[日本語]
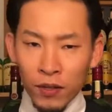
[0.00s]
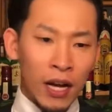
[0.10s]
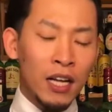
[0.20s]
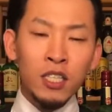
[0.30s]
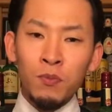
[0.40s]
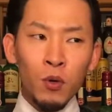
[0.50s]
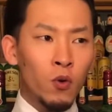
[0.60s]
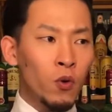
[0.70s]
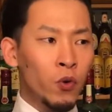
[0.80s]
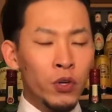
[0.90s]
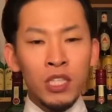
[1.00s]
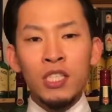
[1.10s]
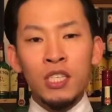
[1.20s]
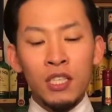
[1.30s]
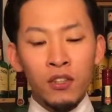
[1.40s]
う味も美味し
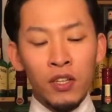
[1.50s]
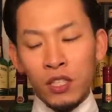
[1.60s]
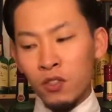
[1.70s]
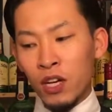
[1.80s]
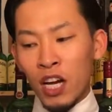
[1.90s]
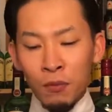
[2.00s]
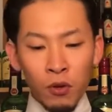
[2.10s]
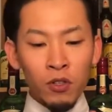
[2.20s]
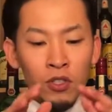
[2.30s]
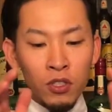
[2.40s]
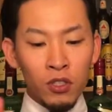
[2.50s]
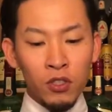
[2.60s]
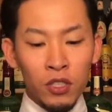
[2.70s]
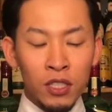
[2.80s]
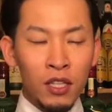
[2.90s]
いというかそのハイボールと
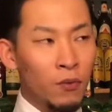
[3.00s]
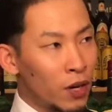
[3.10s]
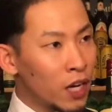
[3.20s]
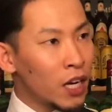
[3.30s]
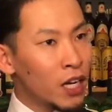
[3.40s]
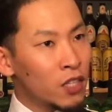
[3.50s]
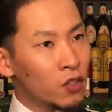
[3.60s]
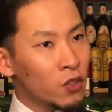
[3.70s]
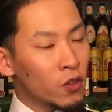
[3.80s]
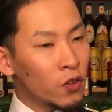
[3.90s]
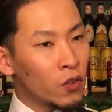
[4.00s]
してはやはりその